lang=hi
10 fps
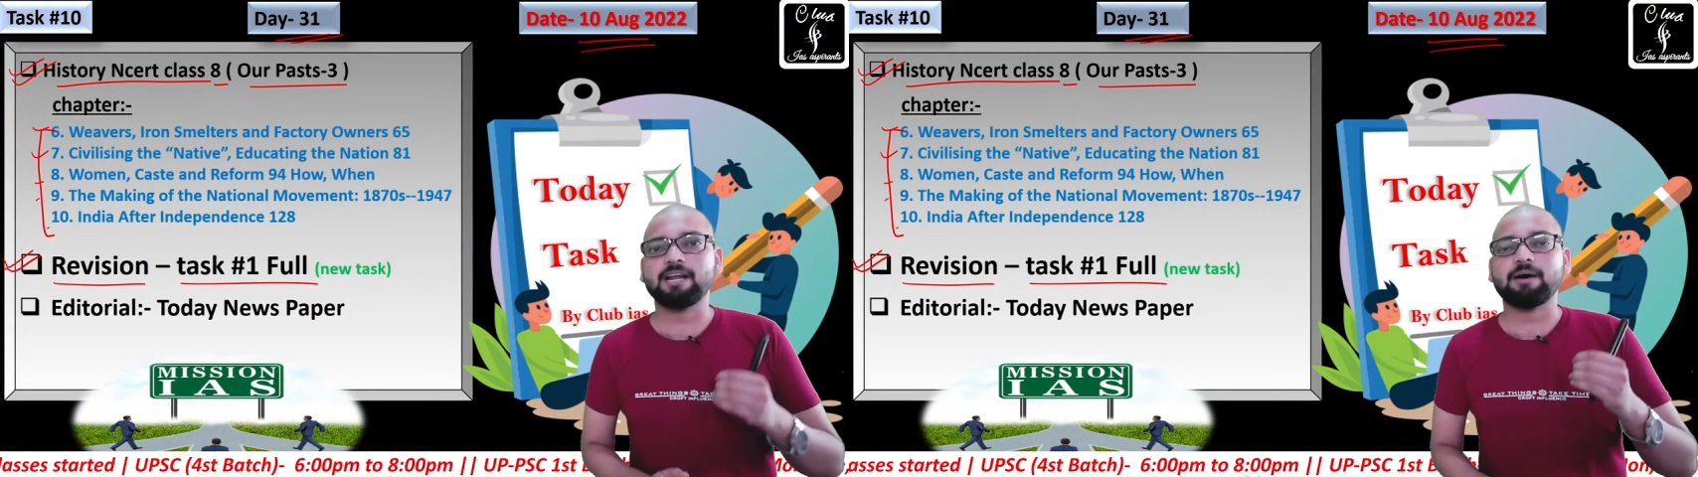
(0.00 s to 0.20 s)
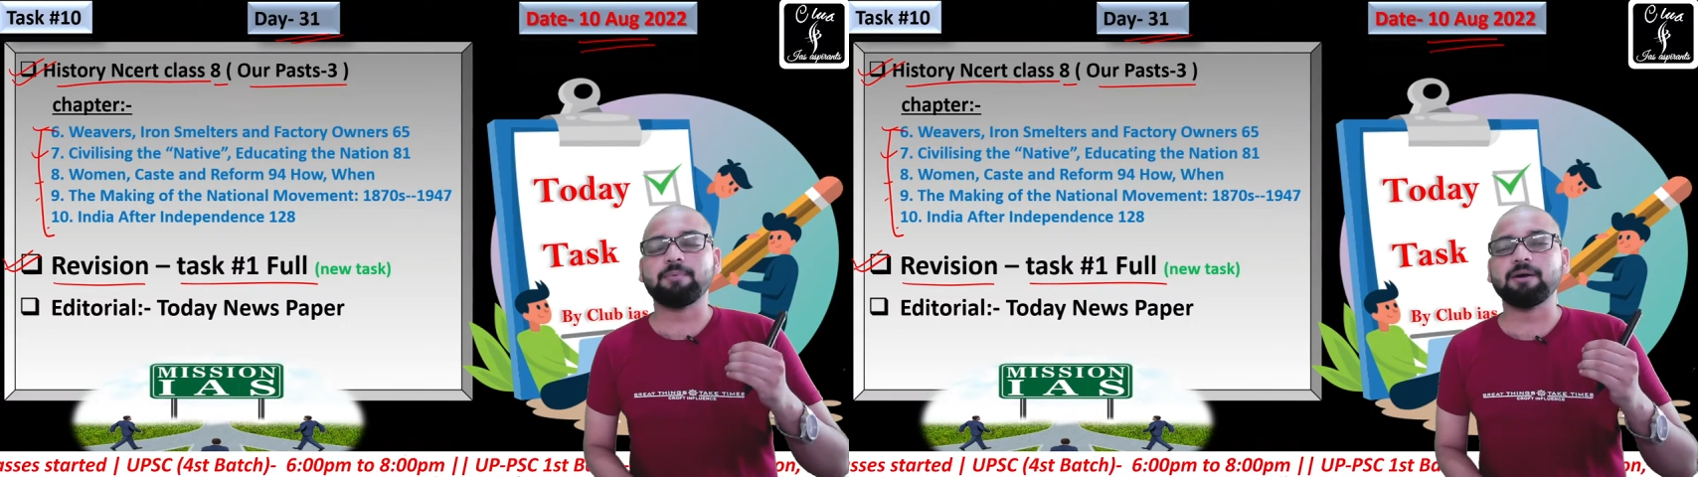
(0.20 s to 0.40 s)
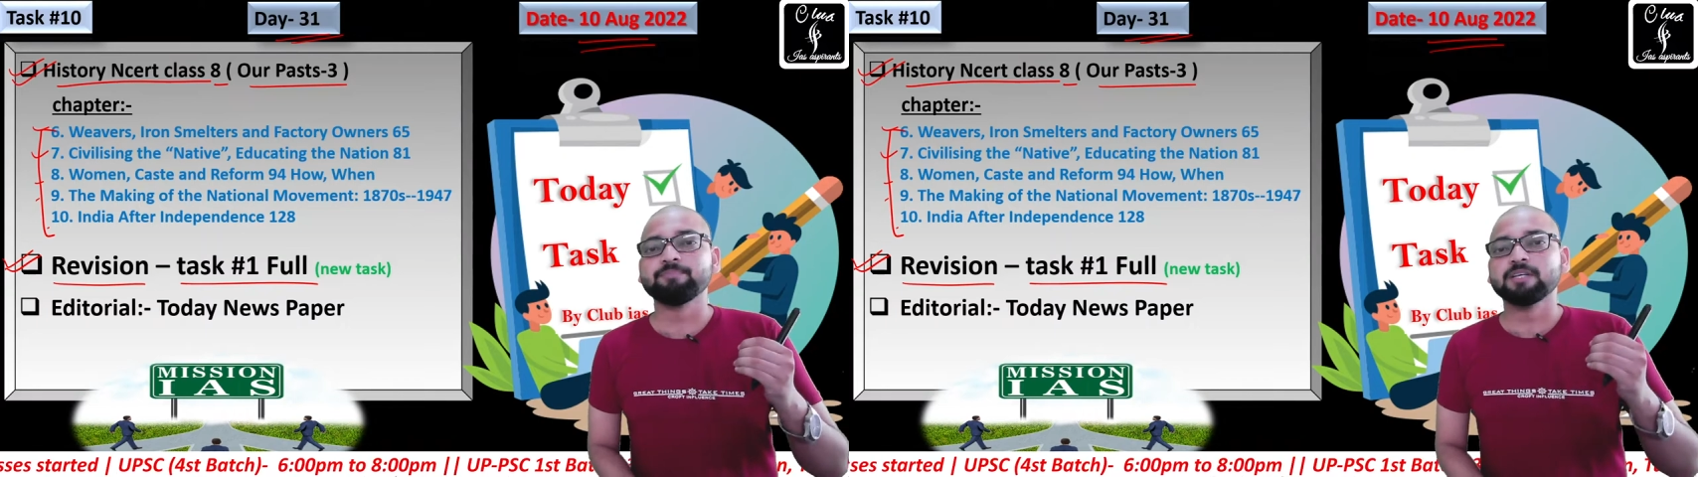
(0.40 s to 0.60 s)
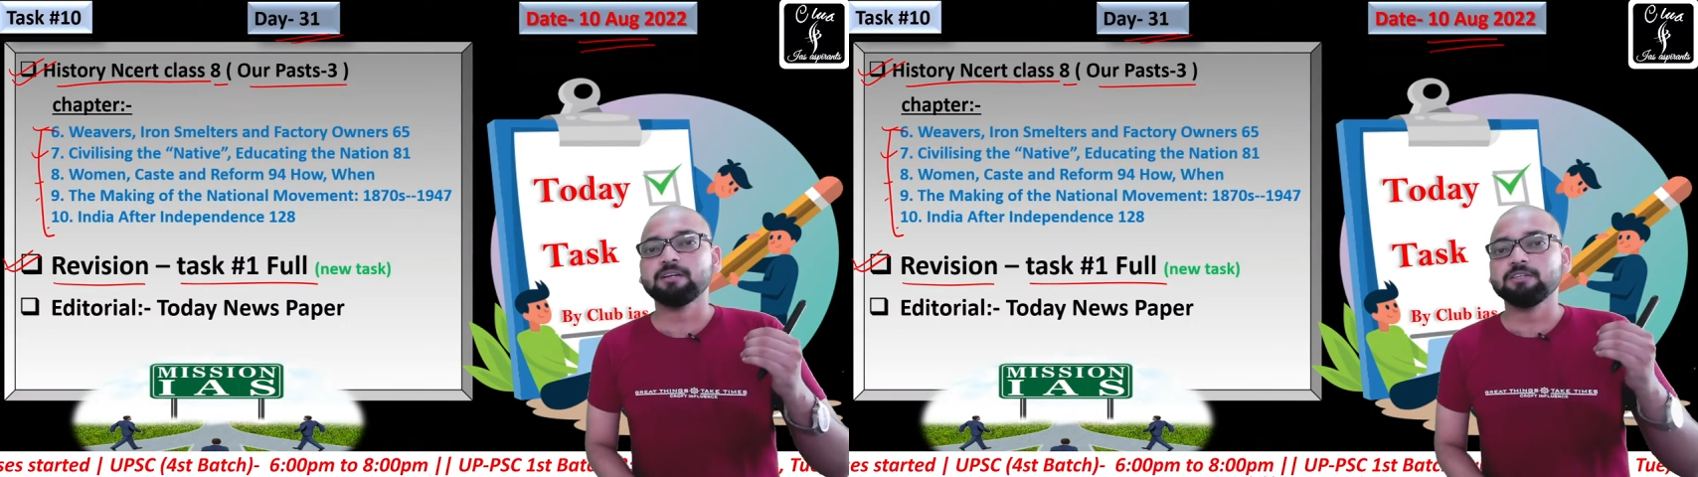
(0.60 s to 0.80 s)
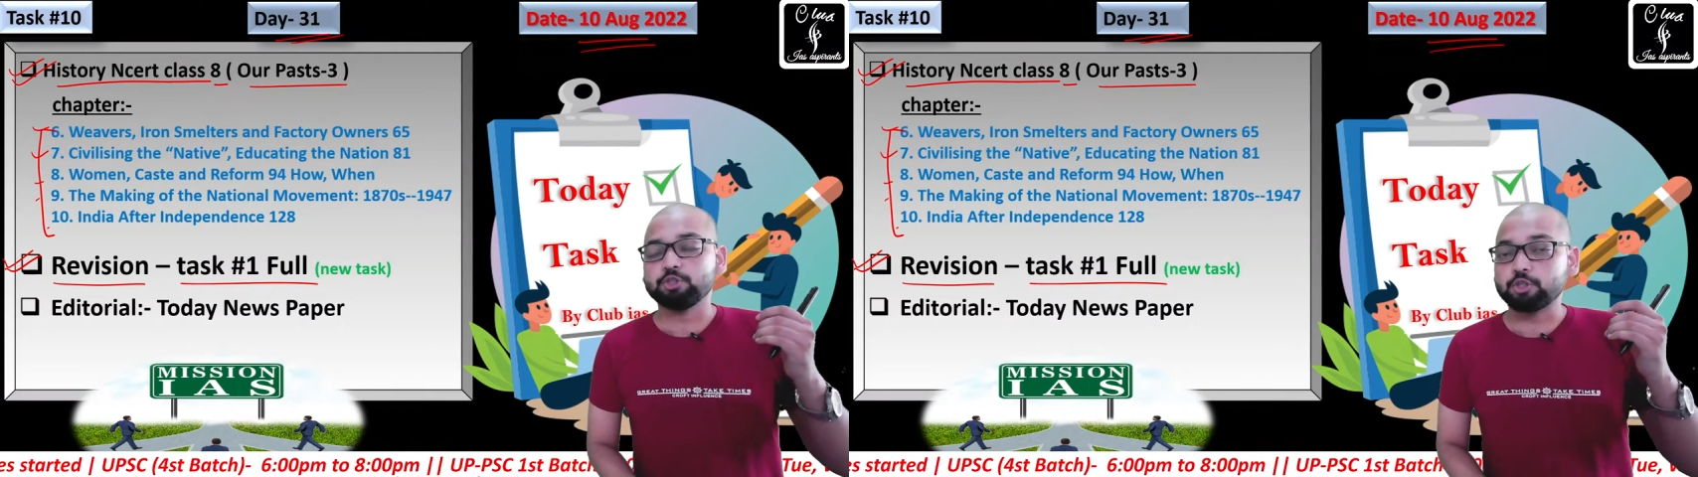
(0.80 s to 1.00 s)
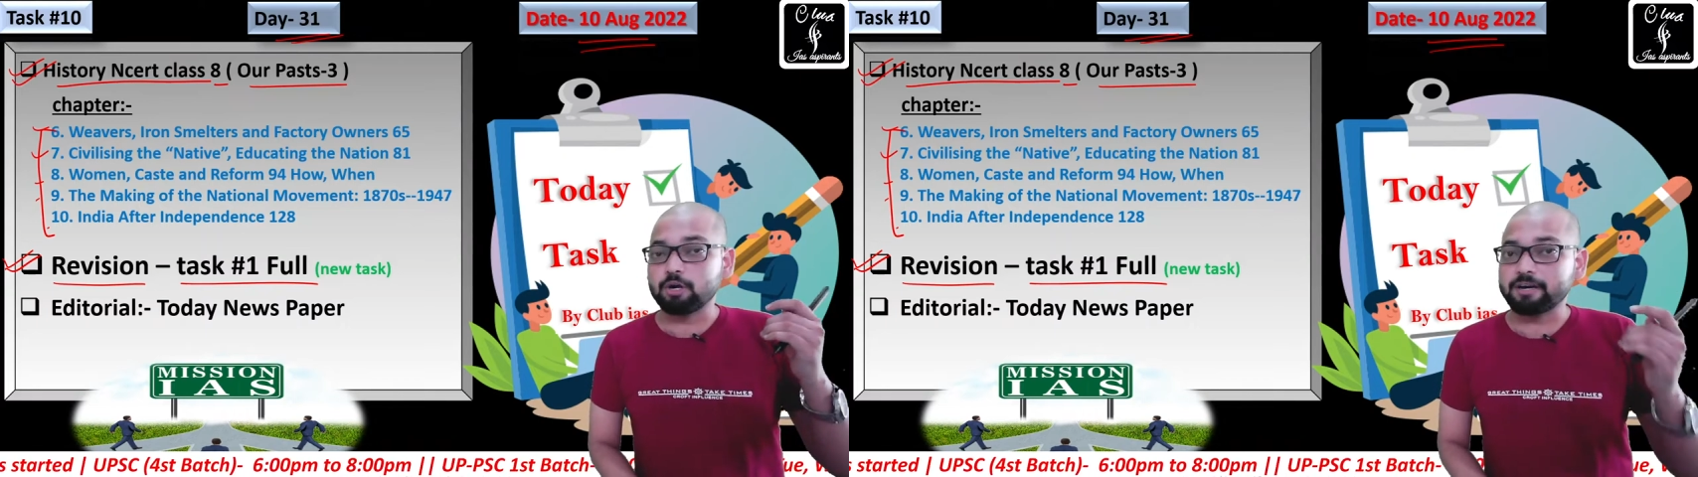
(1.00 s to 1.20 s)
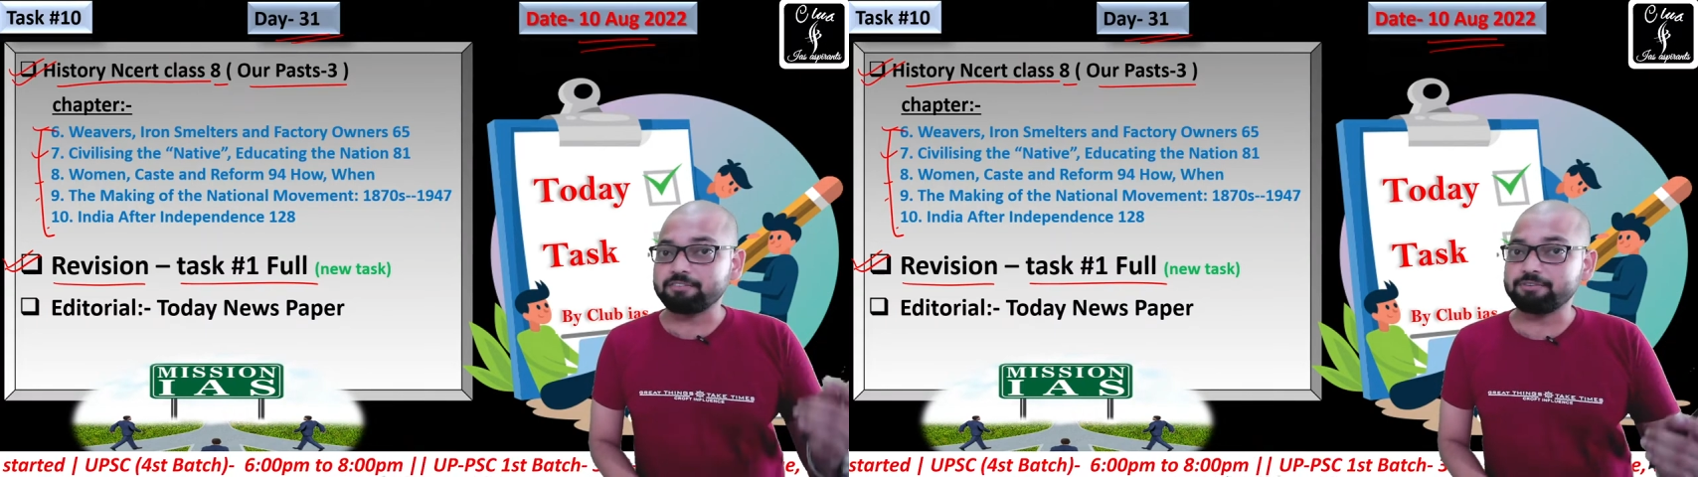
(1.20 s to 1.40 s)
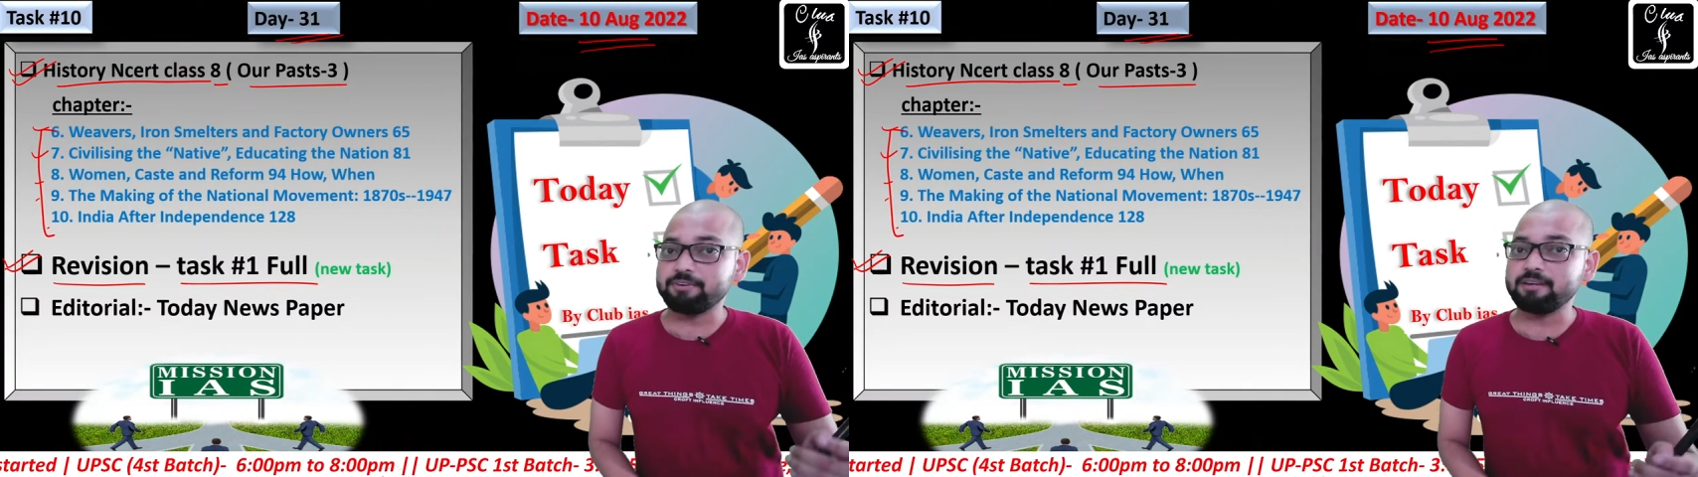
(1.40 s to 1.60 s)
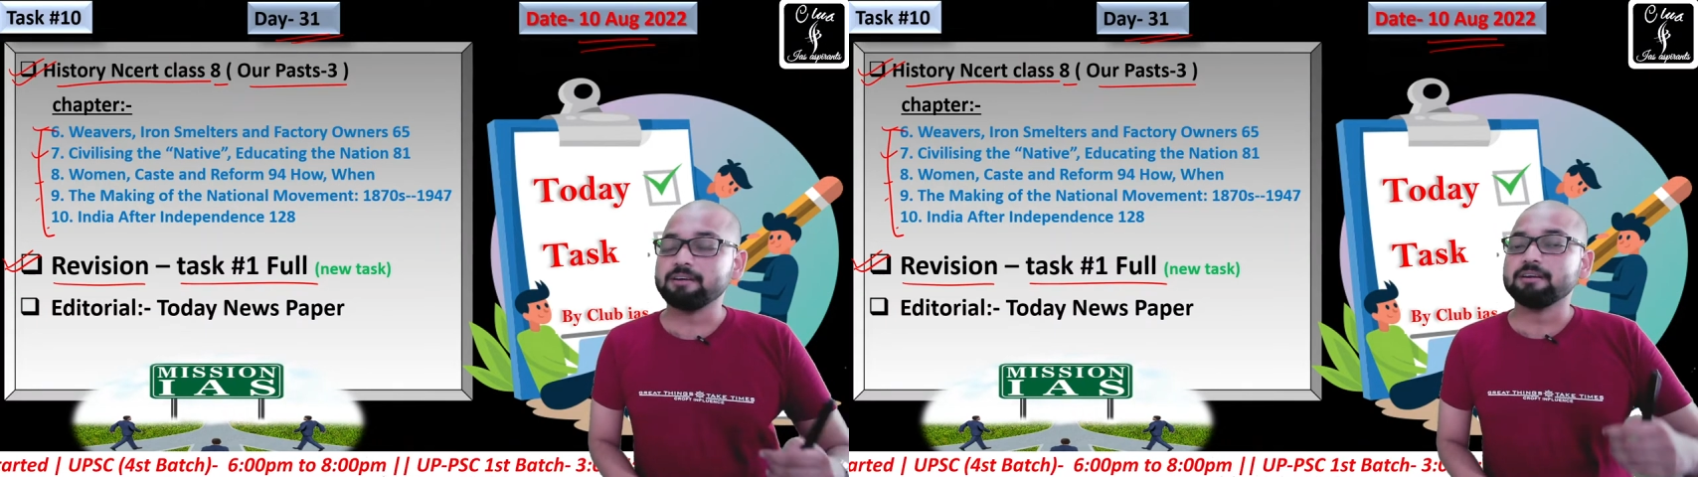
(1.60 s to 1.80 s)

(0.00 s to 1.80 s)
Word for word: अलावा जोग्राफी